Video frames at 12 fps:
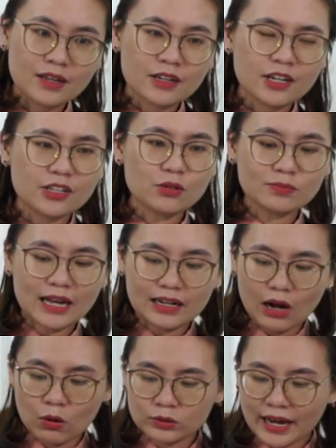Khi chúng ta
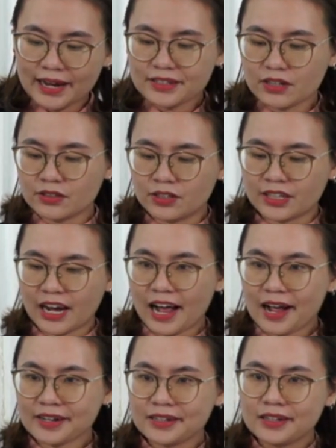cầu thay cho người
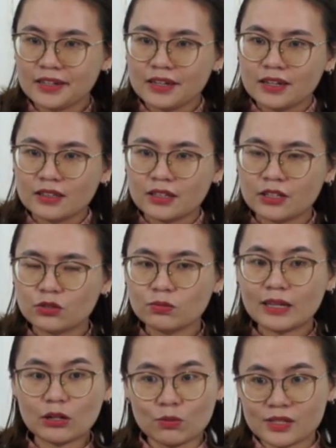khác thì chúng
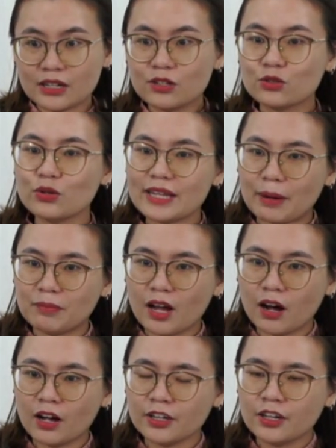ta cũng sẽ được Chúa nhậm
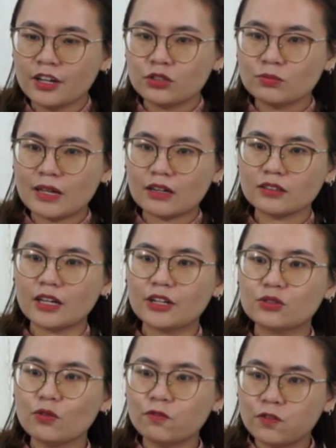lời, chúng ta có thể
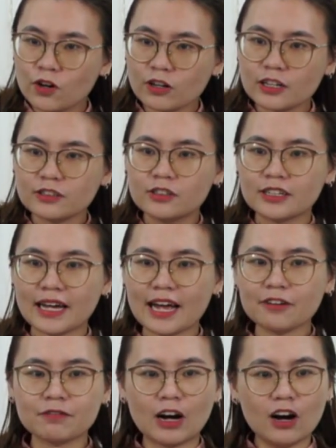chúc phước lên người
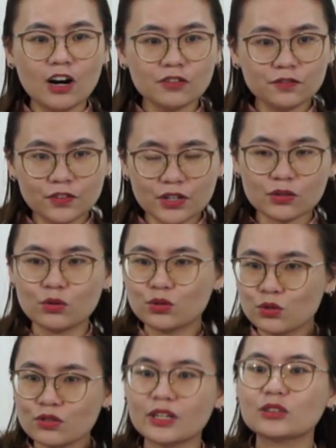khác và ơn phước của
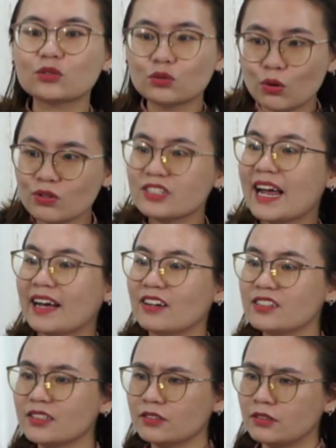Chúa sẽ tuôn tràn ở
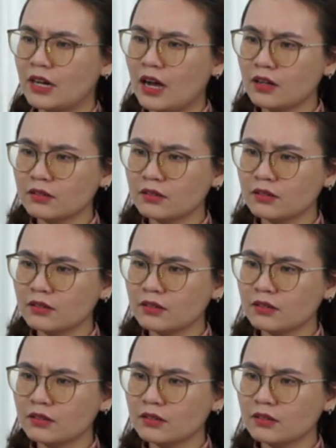trên người đó.